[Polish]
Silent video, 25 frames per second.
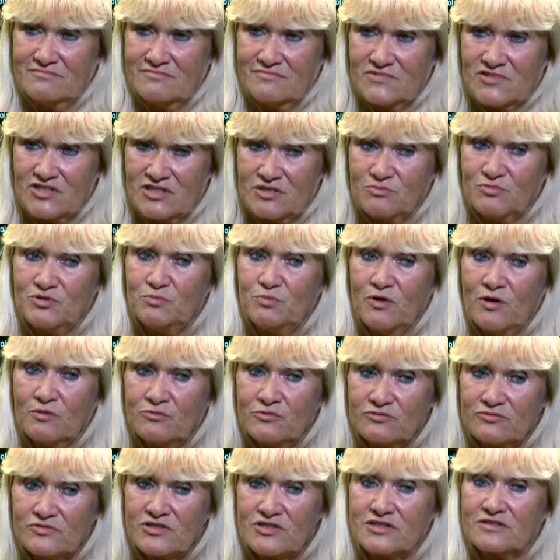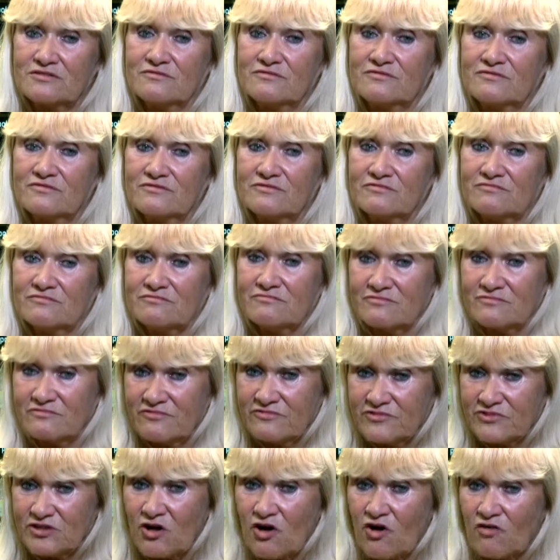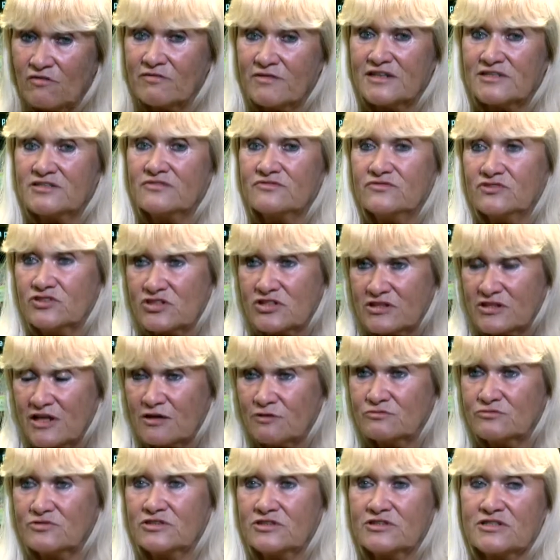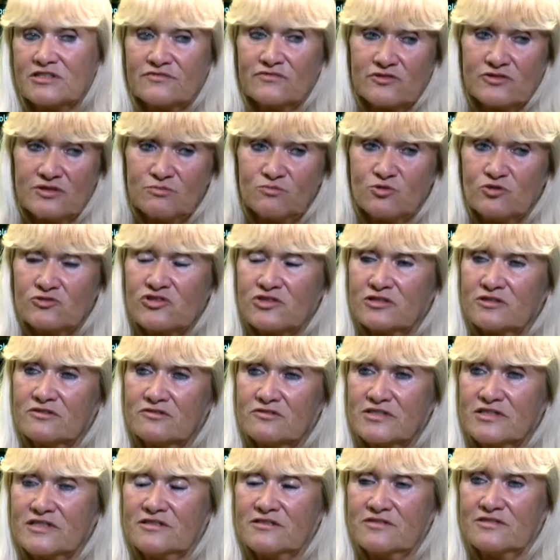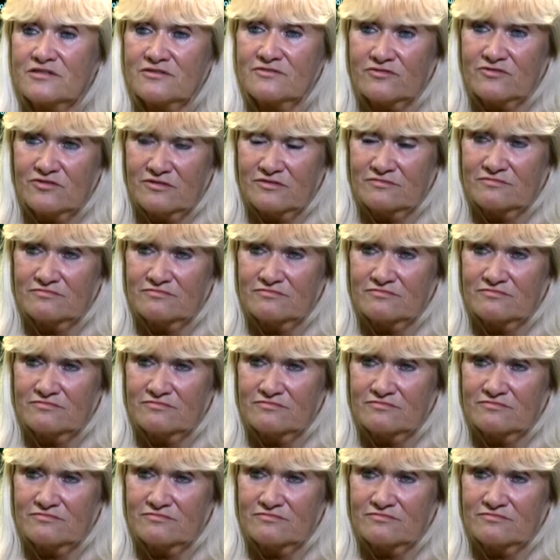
żeby pomóc wychować, wykształcić swoje młodsze rodzeństwo.